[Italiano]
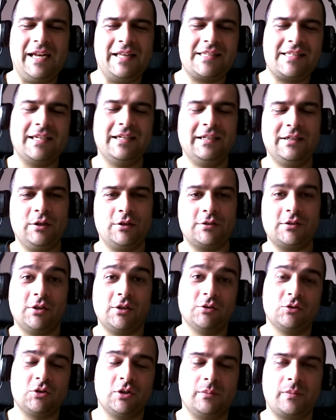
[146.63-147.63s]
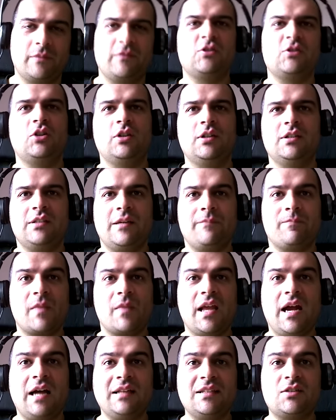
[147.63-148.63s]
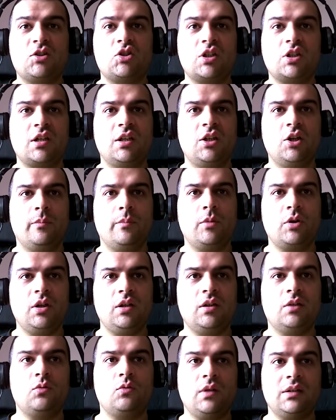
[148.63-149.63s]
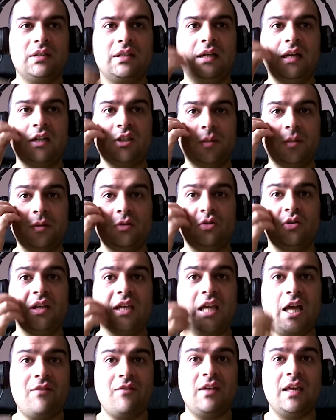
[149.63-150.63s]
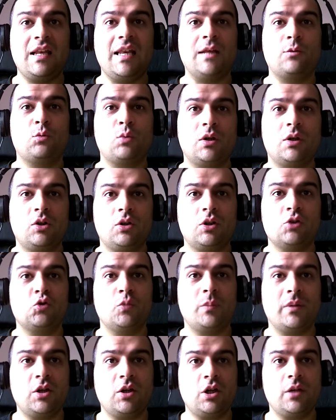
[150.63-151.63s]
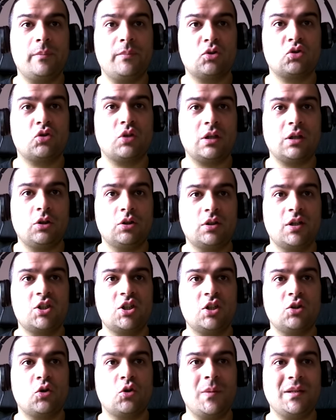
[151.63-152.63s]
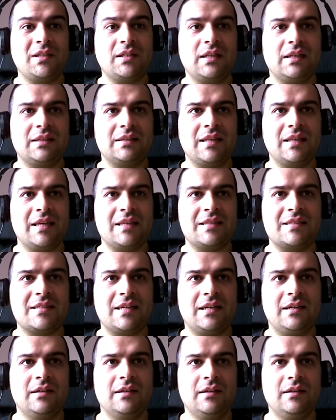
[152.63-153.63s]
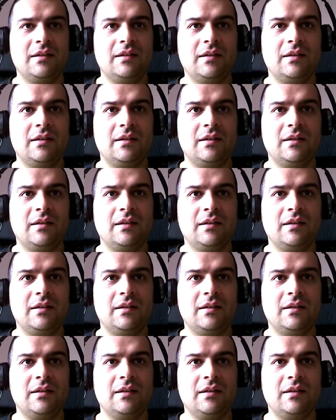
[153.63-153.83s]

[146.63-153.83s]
grazie, lo so, sono un professionista. Adesso cerca di non morire durante l'allacciamento dei cavi e l'attuatore superiore posto ad oltre 100 metri di altezza.